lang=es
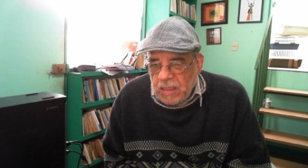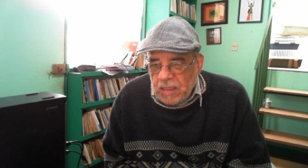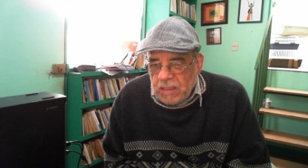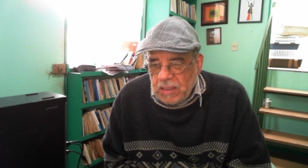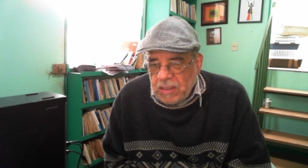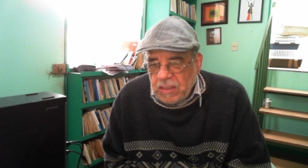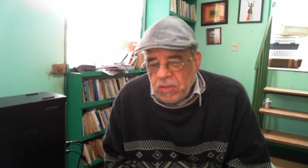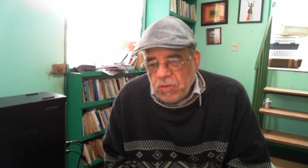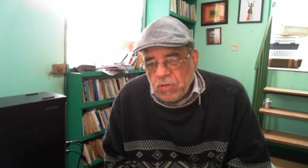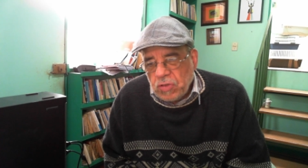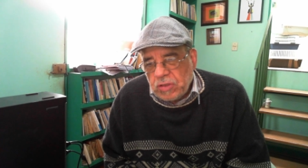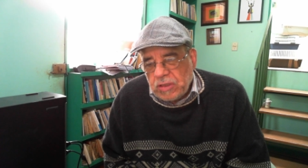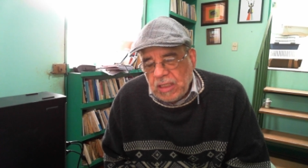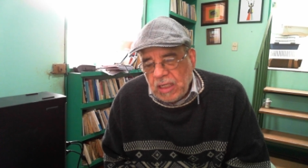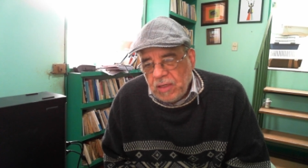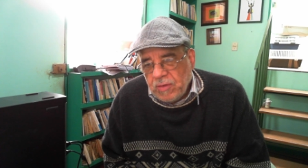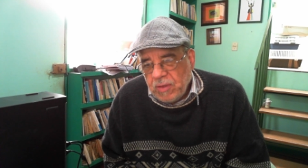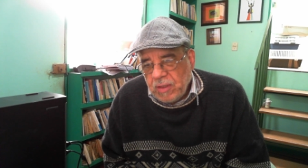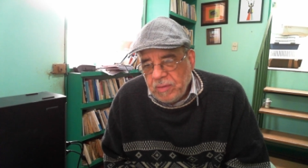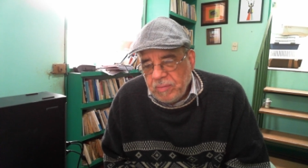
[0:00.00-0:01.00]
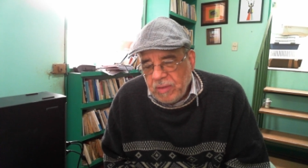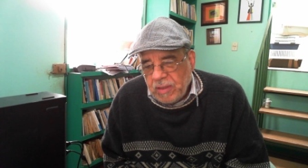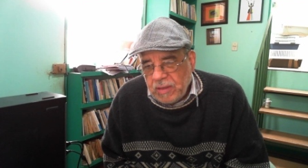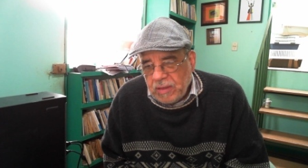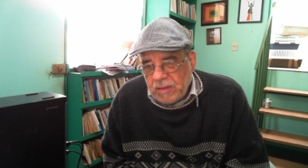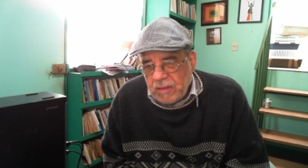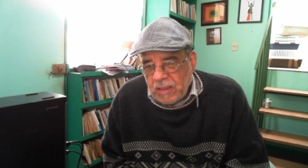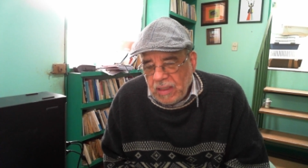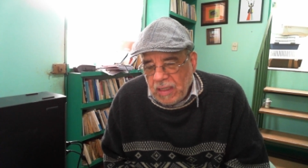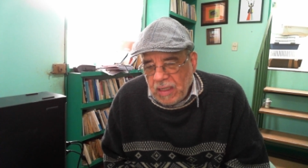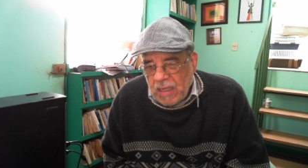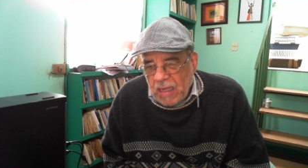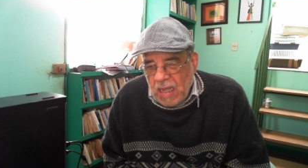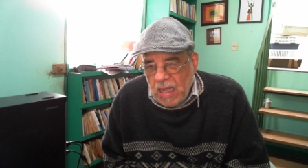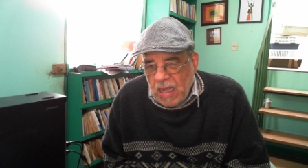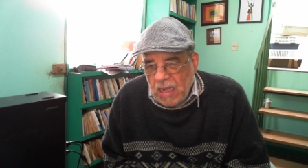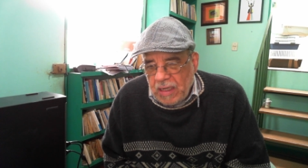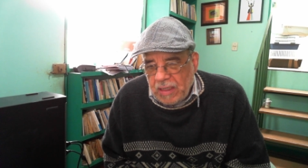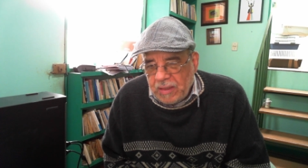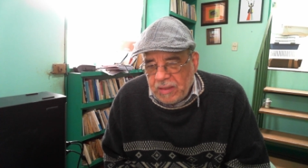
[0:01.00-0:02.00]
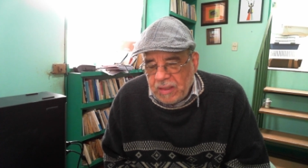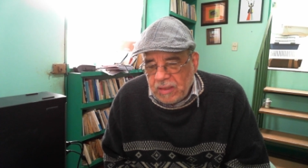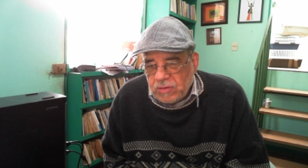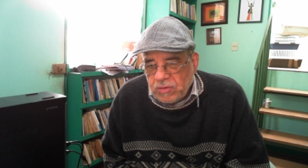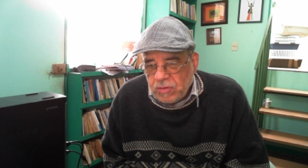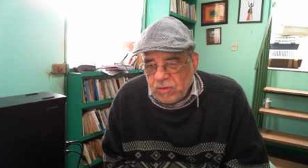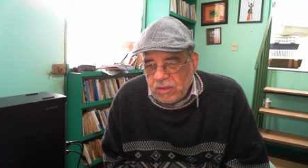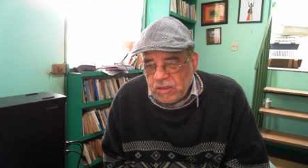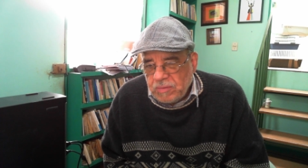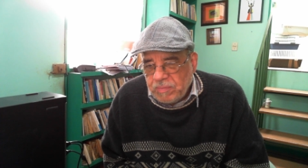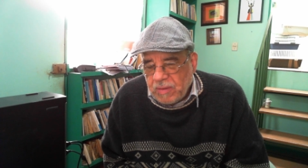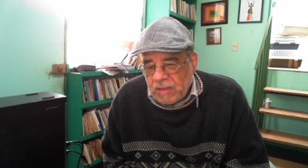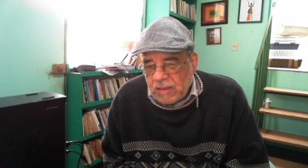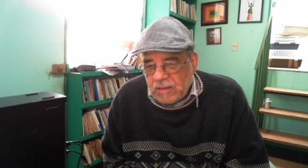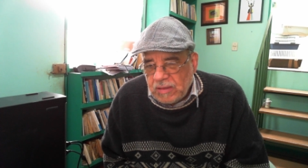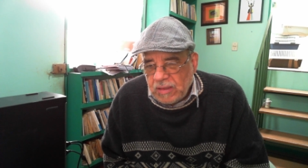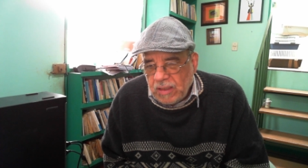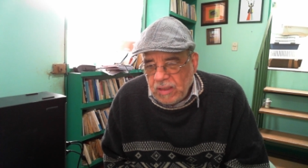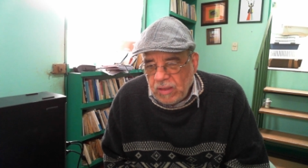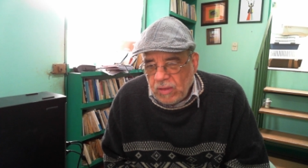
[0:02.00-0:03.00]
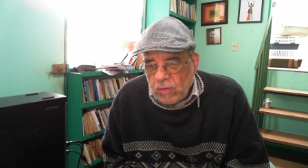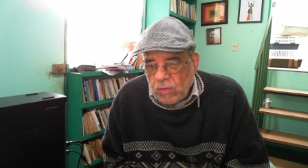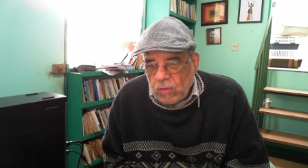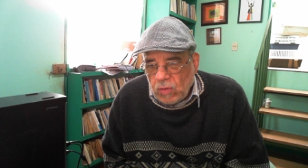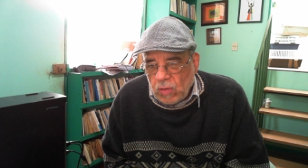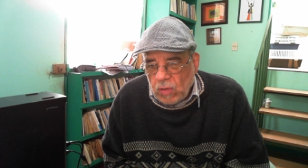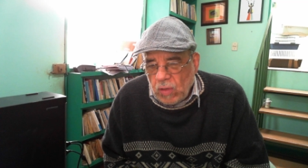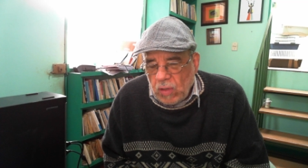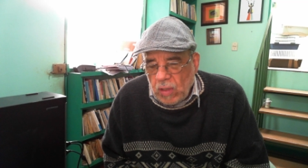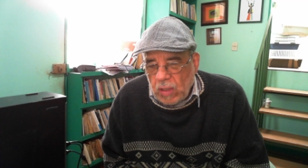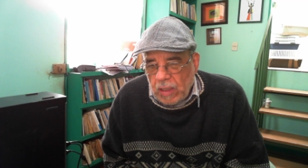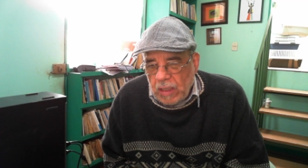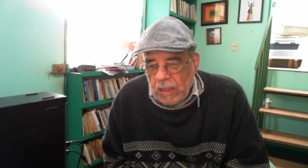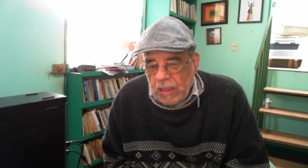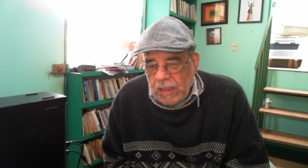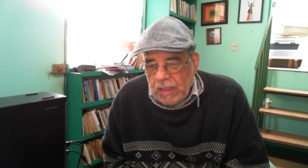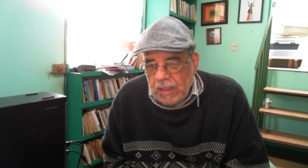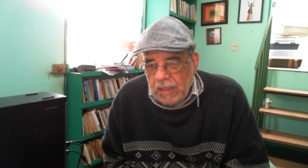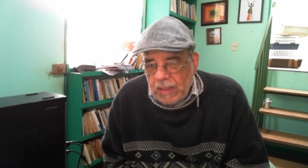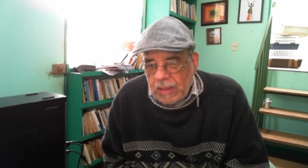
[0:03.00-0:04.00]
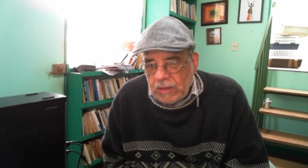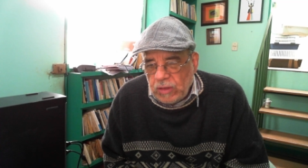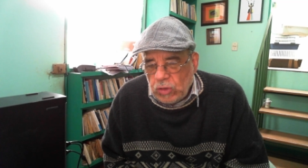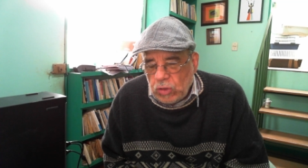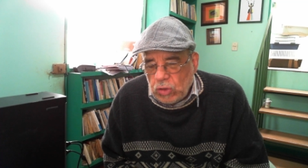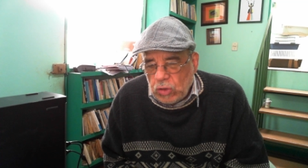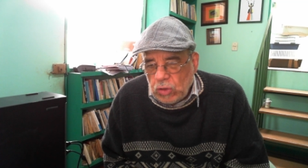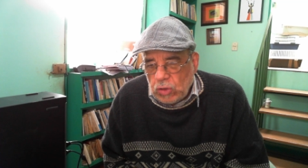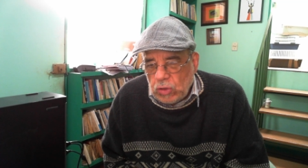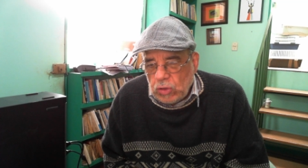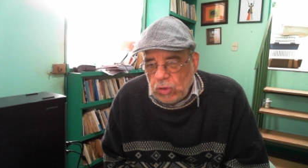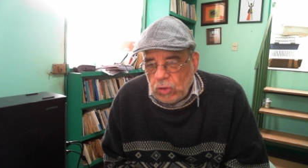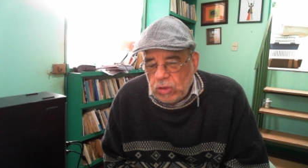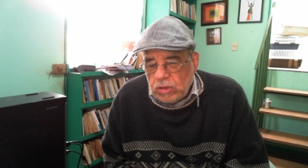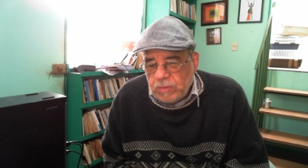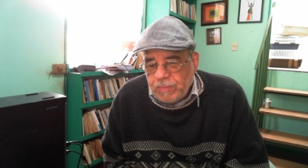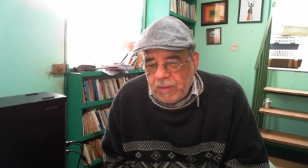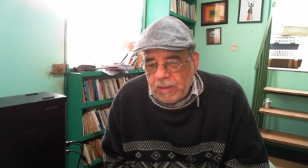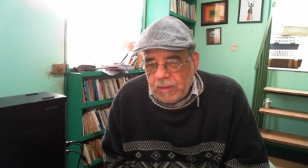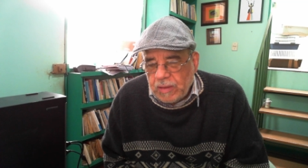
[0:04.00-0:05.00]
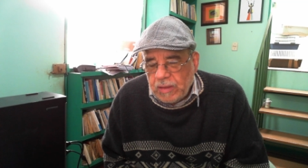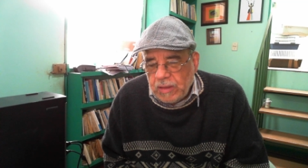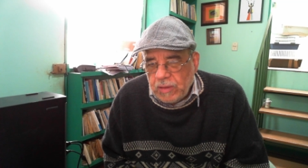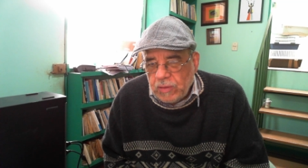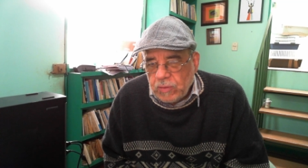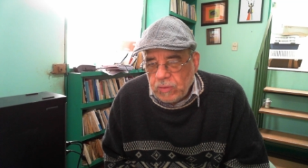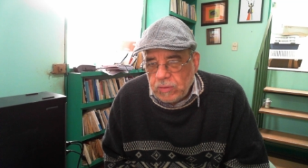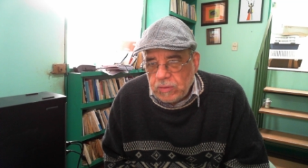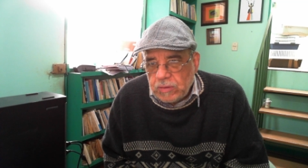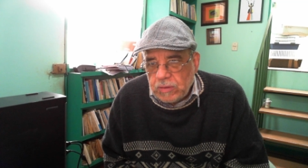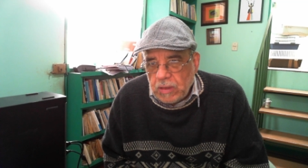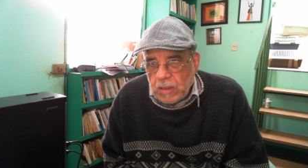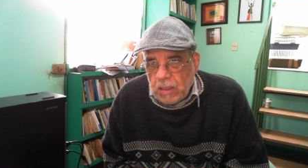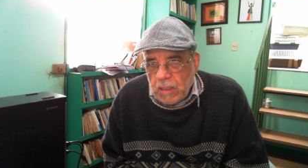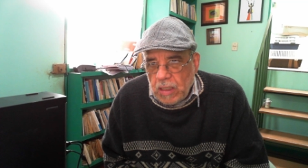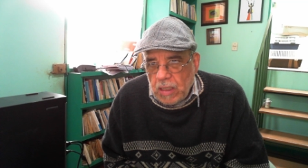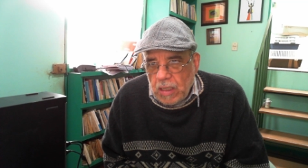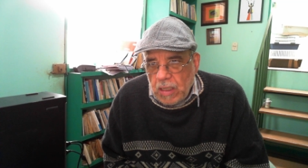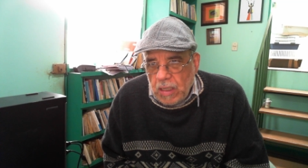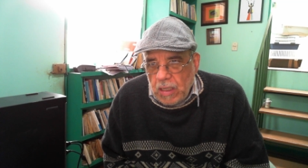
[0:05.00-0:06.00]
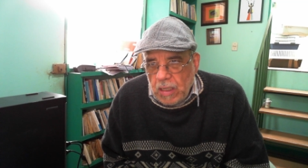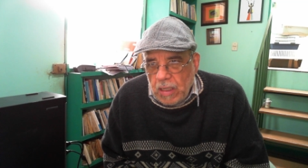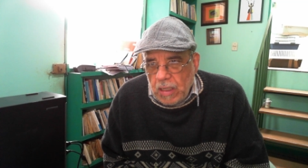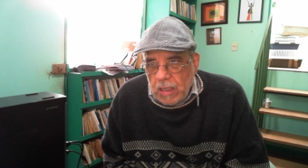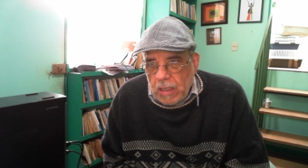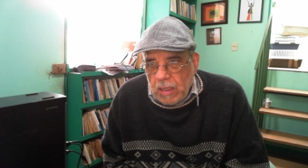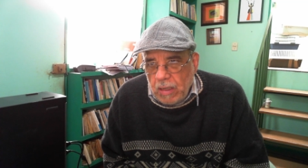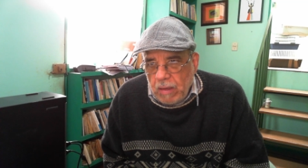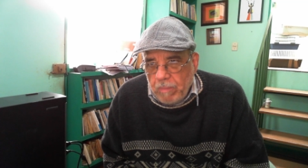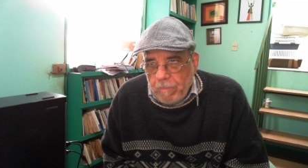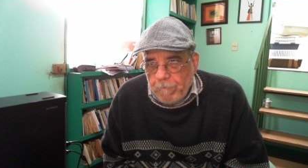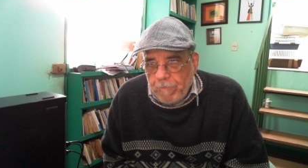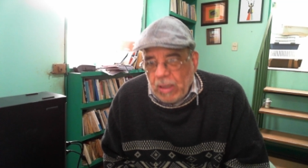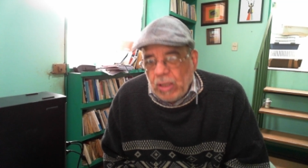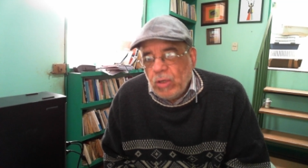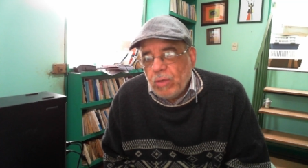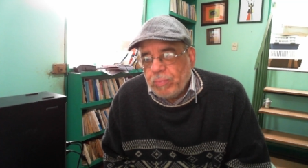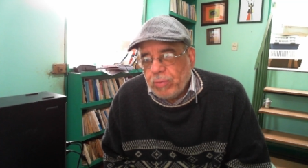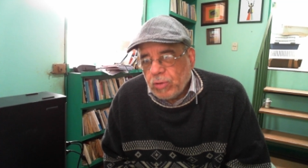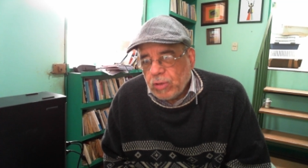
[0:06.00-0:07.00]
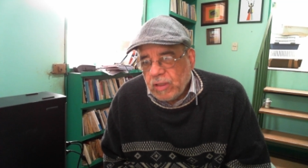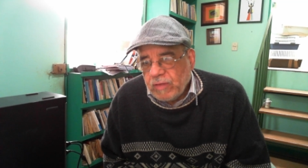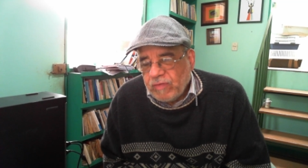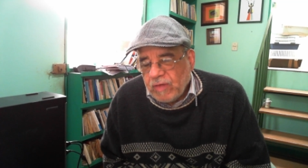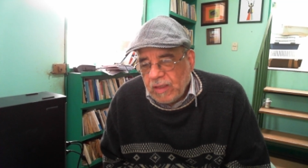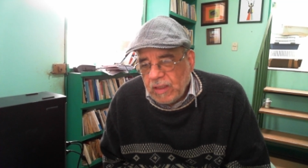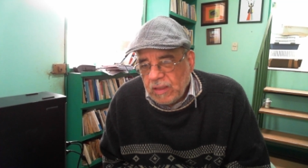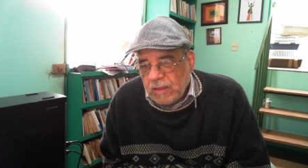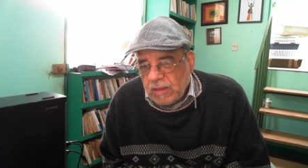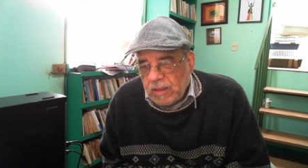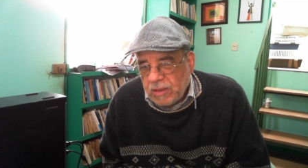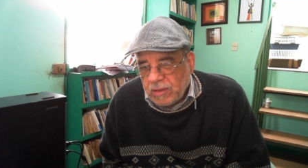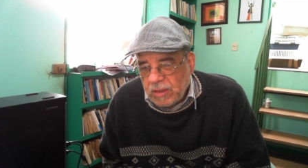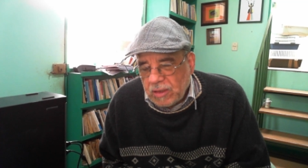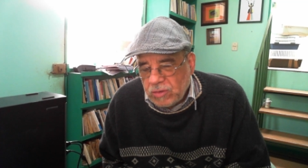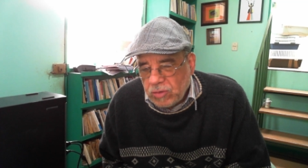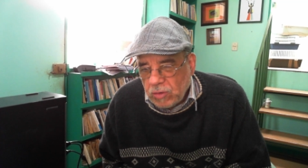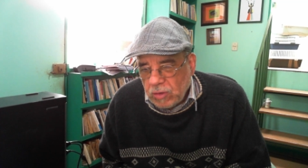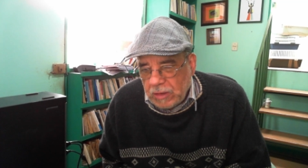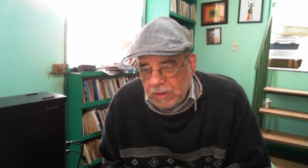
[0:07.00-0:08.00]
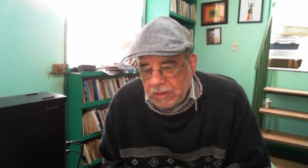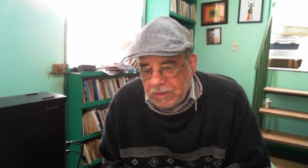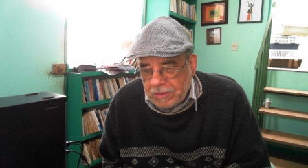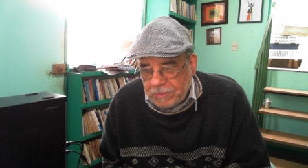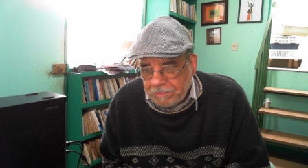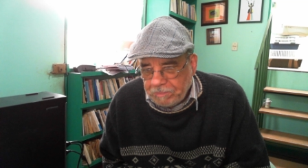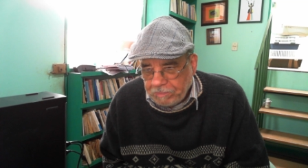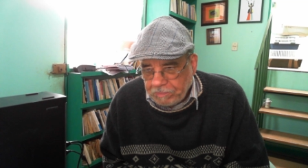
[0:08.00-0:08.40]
Y notablemente hay razones para hacerlo en todos los partidos, pero por diferentes razones.